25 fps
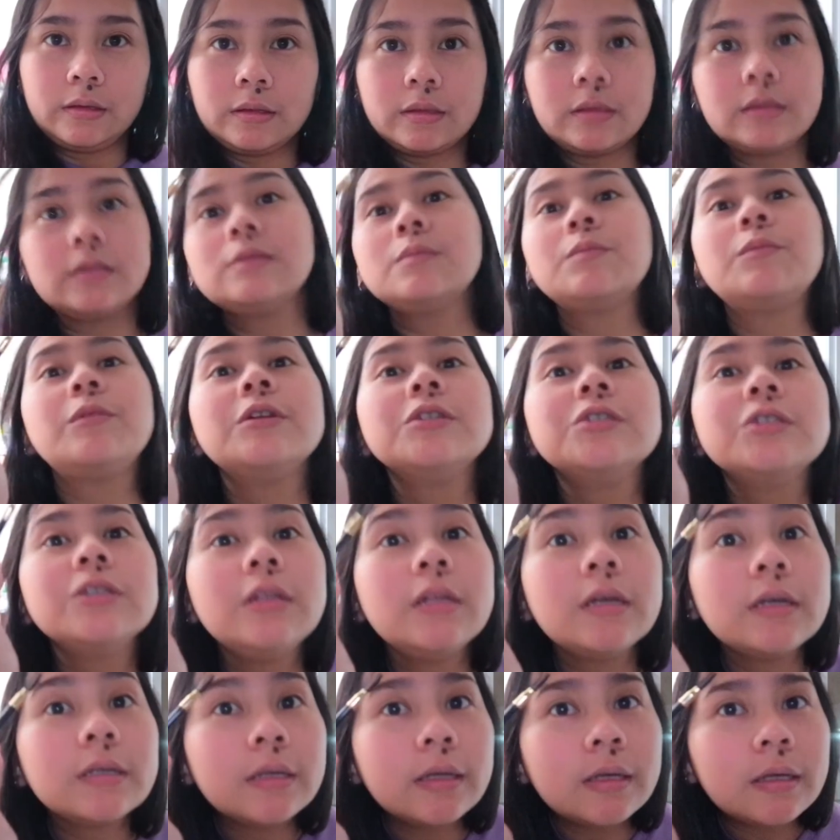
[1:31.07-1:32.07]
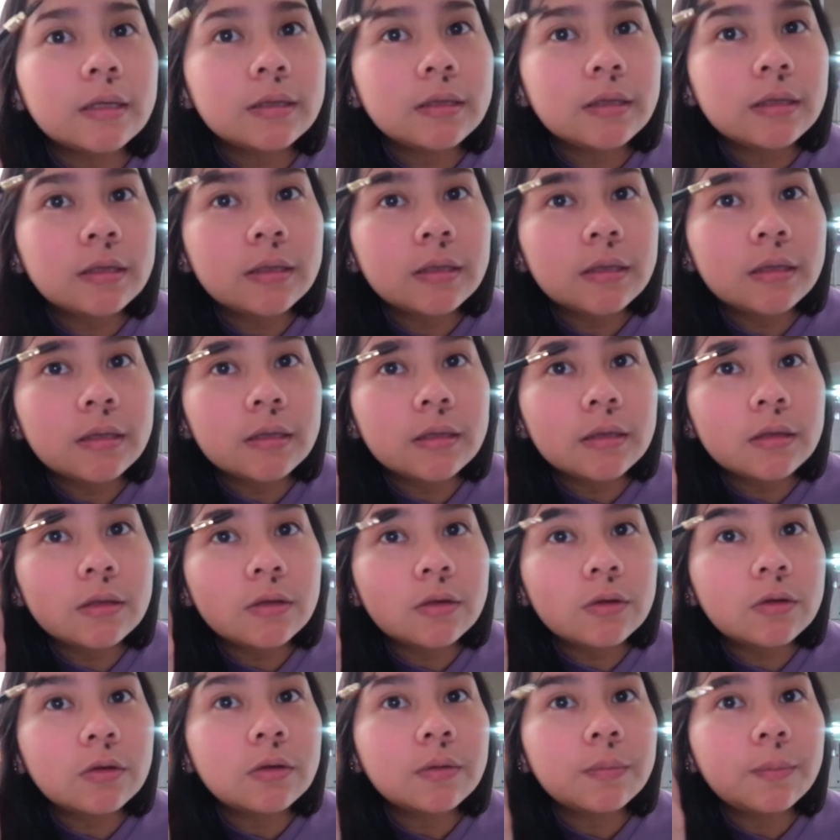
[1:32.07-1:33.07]
Tapos, brush lang natin
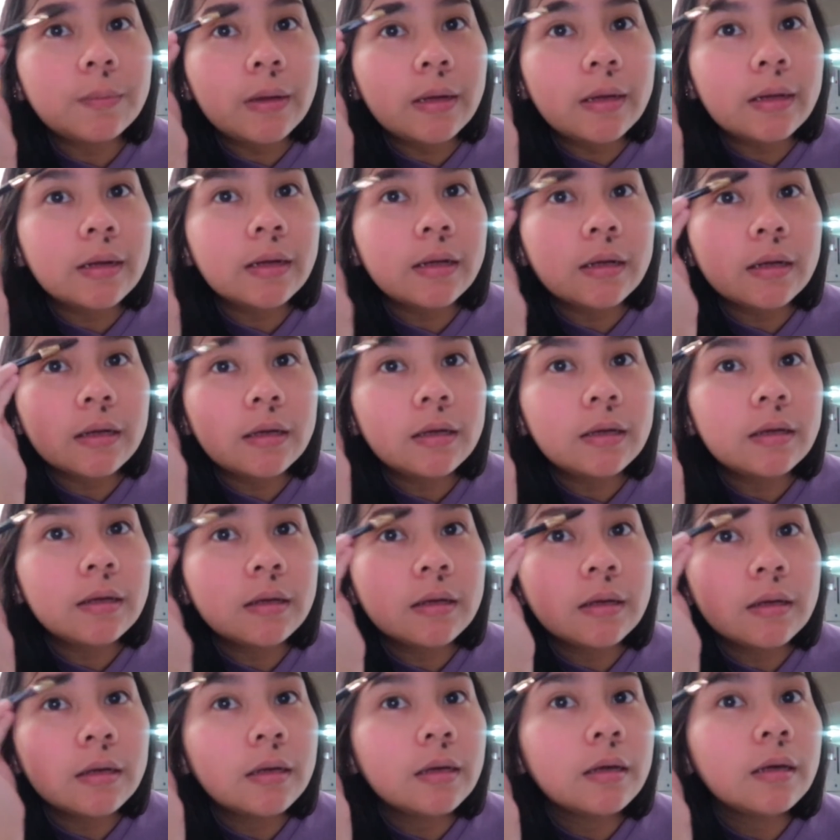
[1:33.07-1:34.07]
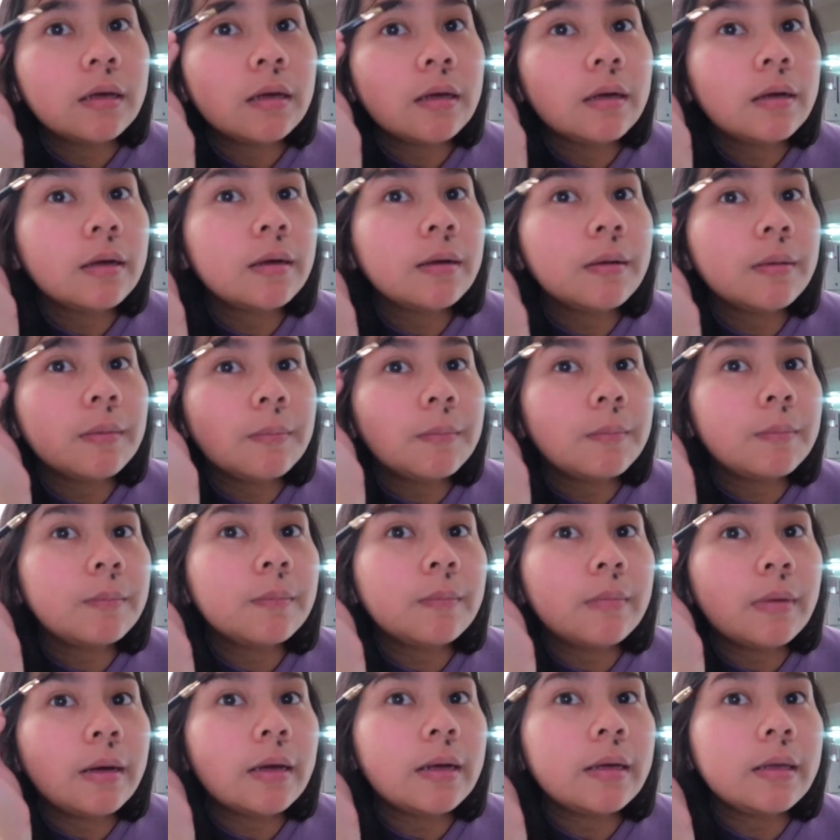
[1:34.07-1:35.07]
ito para
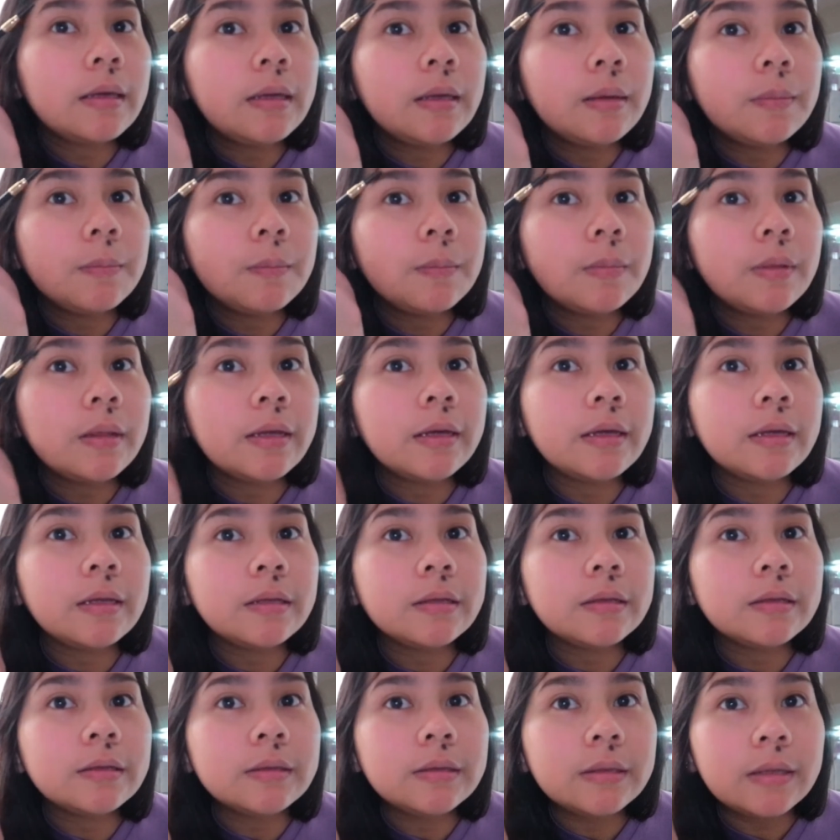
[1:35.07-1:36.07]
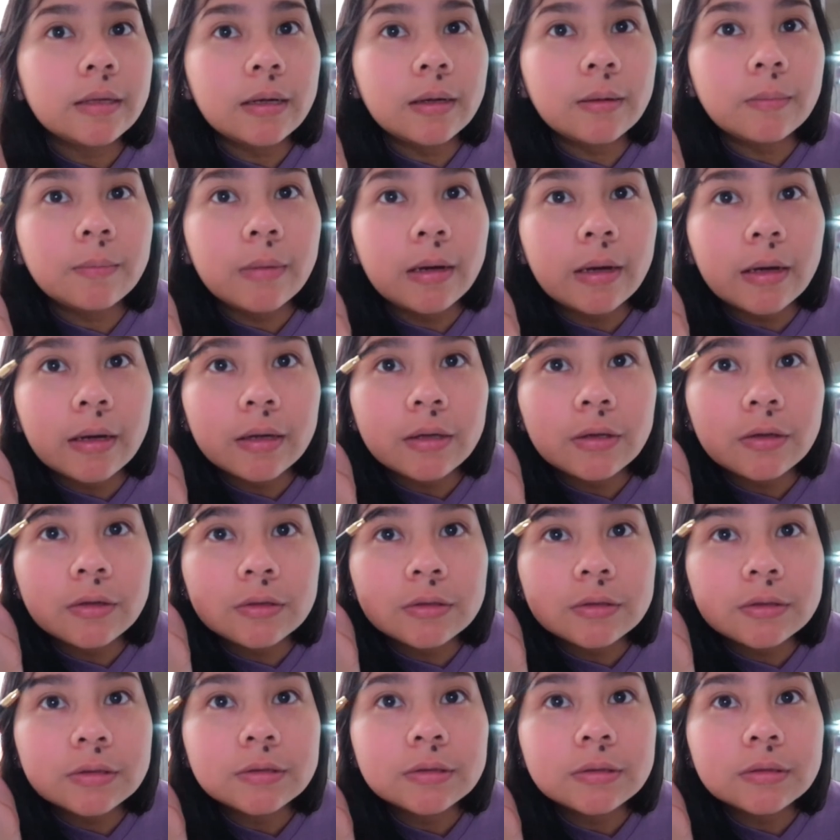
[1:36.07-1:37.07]
ma blend ng
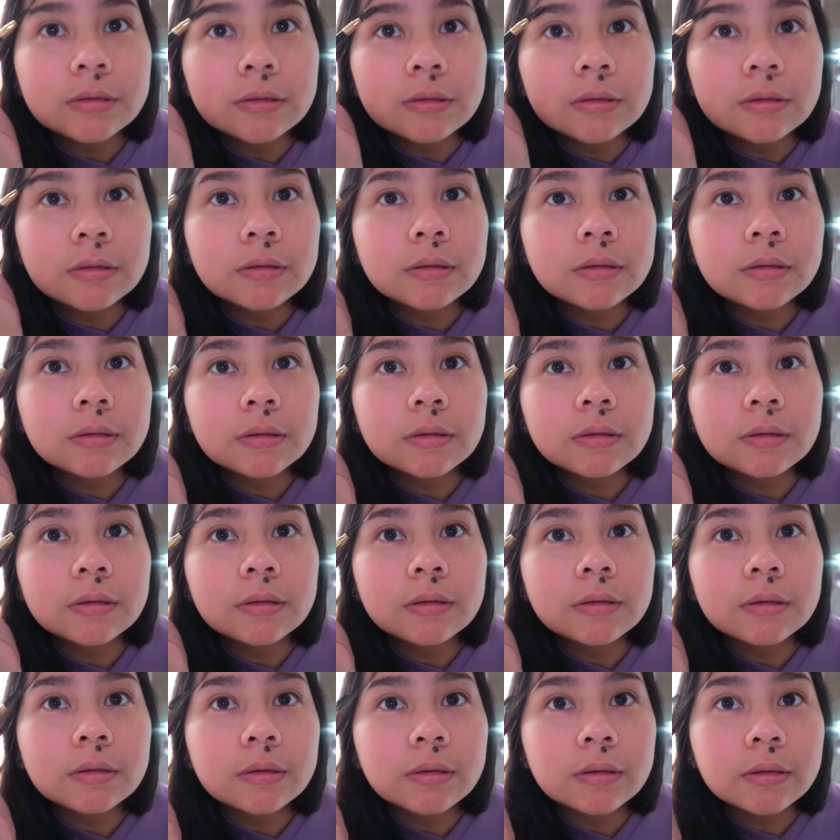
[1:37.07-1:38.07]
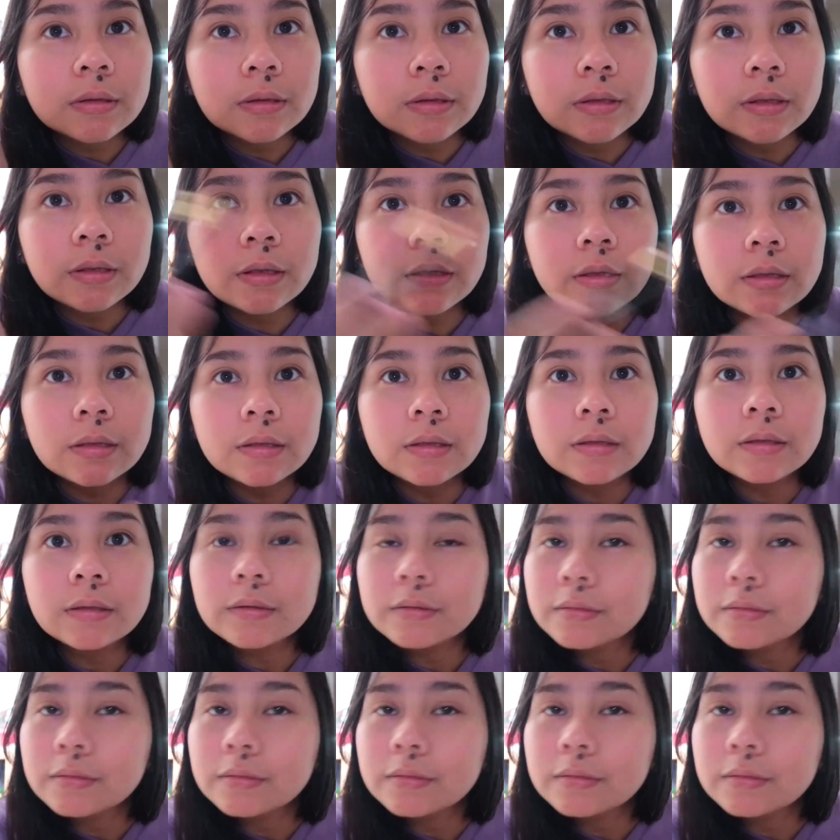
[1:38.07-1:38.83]
maayos. Ayan.